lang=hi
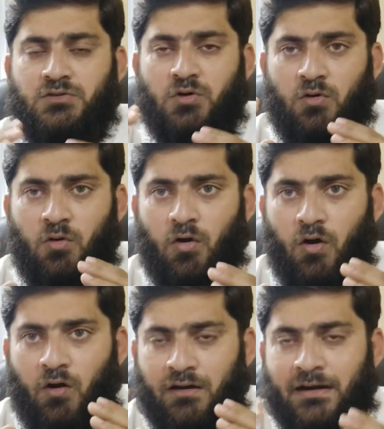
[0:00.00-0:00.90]
जो
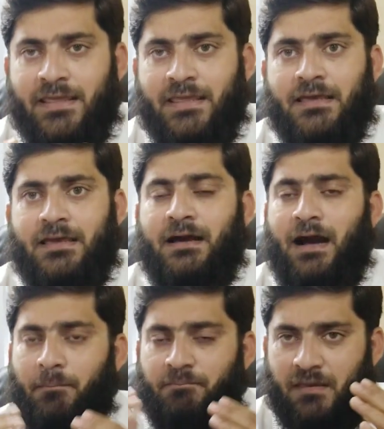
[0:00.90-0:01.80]
लोग ऑलरेडी
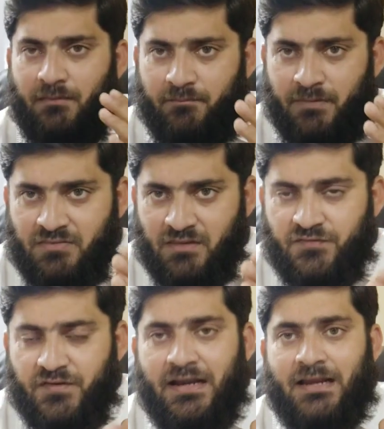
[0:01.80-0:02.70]
अपनी बिजनेस
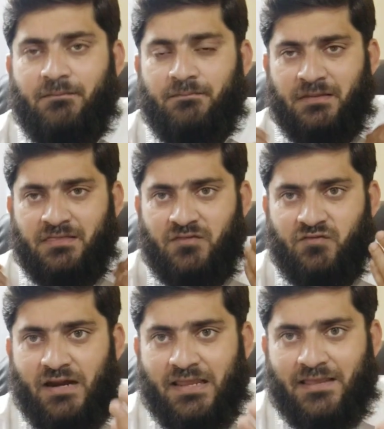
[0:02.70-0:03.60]
फील्ड बिजनेस
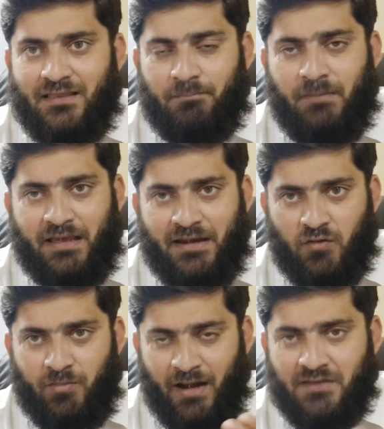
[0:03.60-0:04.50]
फील्ड के अंदर अपने
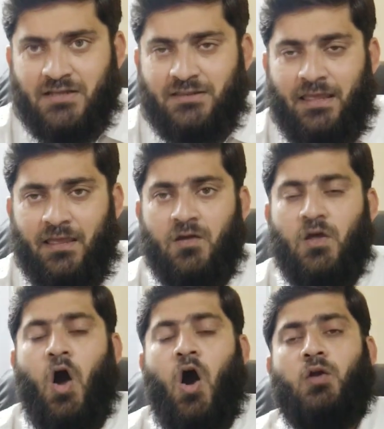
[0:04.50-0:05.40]
करियर को बनाना चाहते हैं
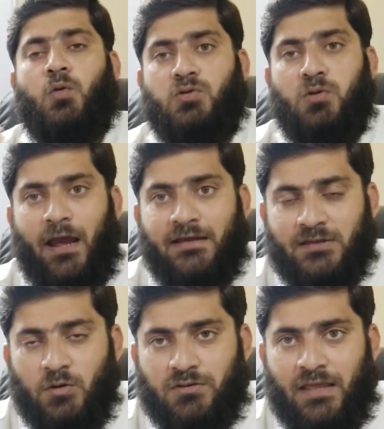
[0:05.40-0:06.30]
और कुछ लोग
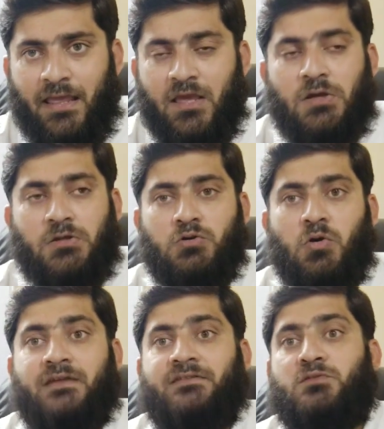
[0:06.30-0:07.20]
ऐसे होते हैं
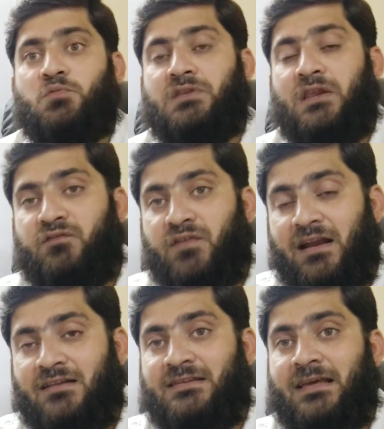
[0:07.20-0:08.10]
जो किसी दूसरी
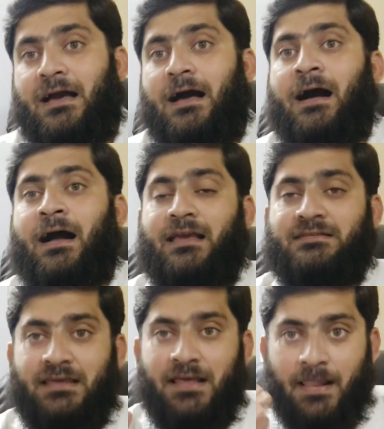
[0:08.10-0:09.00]
फील्ड से आ,
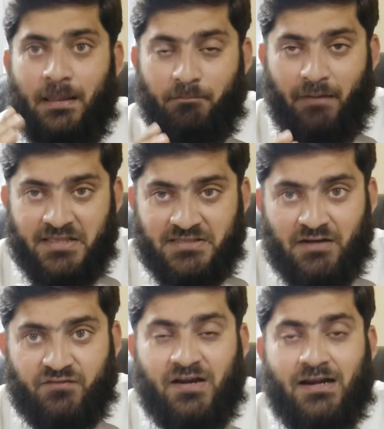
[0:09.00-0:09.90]
किसी
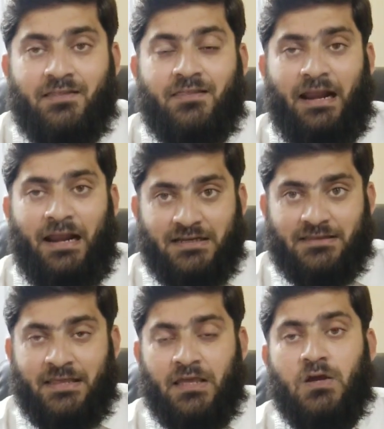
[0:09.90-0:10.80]
मैनेजरियल फील्ड के अंदर आना
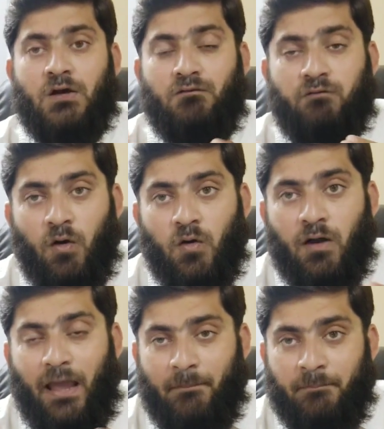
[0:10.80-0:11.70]
चाहते हैं वो
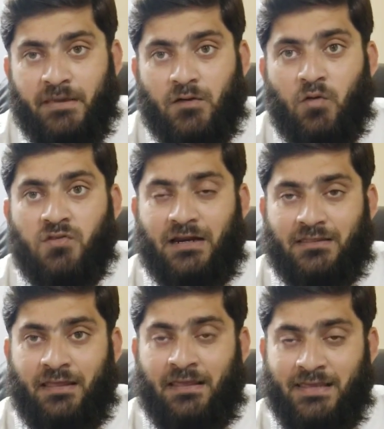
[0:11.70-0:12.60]
लोग एमबीए कोर्स
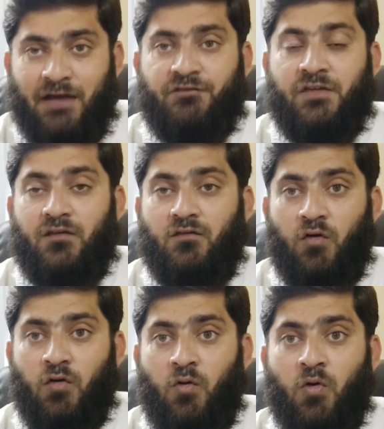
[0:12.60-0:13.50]
करते हैं या फिर
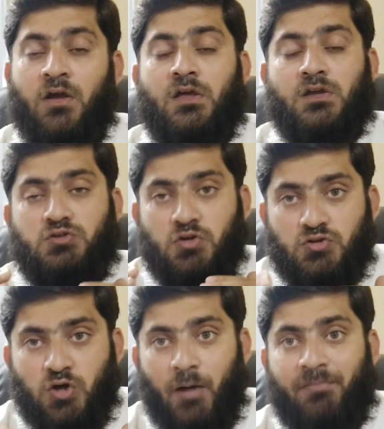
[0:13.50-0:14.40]
वो लोग जो
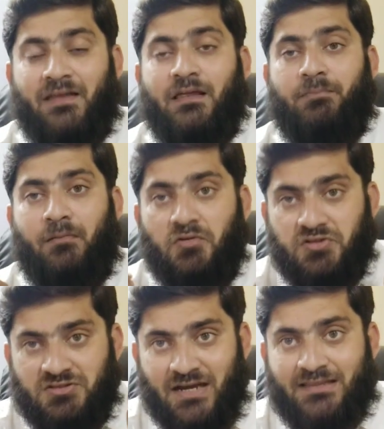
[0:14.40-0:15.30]
जॉब के अंदर
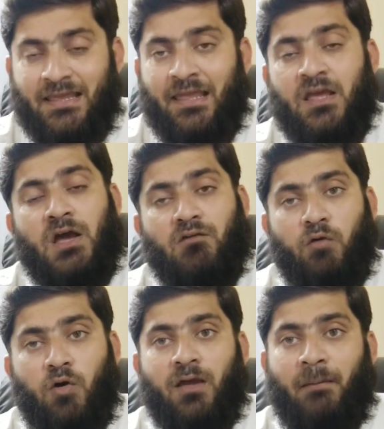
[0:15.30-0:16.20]
प्रमोशन चाहते हैं
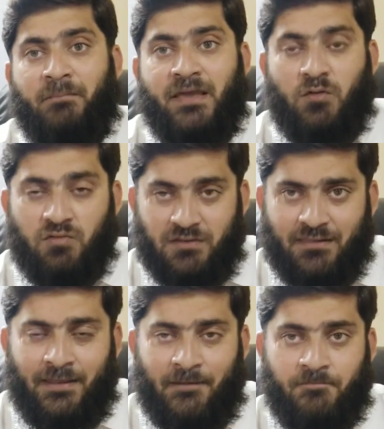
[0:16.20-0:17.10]
वो लोग एमबीए कोर्स
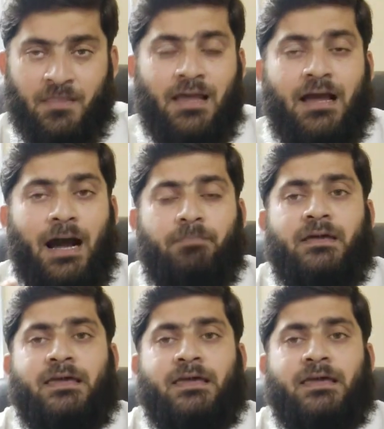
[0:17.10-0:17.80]
करते हैं अब